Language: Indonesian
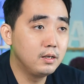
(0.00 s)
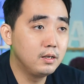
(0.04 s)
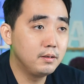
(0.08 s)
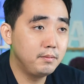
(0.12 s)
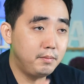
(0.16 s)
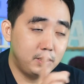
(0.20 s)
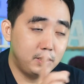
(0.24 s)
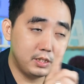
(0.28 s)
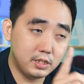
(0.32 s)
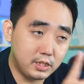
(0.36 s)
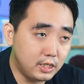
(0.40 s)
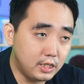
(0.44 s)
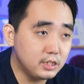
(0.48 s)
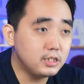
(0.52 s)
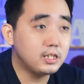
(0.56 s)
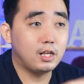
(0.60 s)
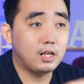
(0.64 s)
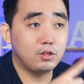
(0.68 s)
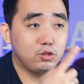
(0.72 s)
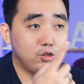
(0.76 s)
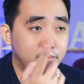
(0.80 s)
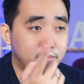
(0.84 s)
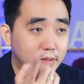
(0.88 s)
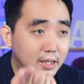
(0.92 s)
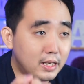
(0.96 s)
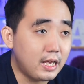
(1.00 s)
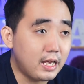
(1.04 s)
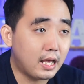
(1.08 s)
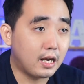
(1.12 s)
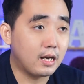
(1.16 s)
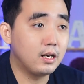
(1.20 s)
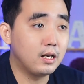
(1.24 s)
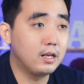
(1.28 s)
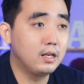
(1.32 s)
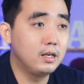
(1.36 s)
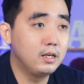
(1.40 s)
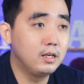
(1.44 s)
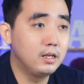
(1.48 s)
Bisa jadi 100 miliar.
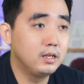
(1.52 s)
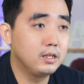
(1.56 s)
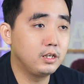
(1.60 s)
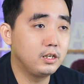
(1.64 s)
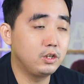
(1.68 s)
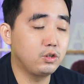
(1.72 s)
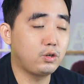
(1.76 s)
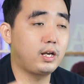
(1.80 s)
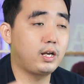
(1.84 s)
Gitu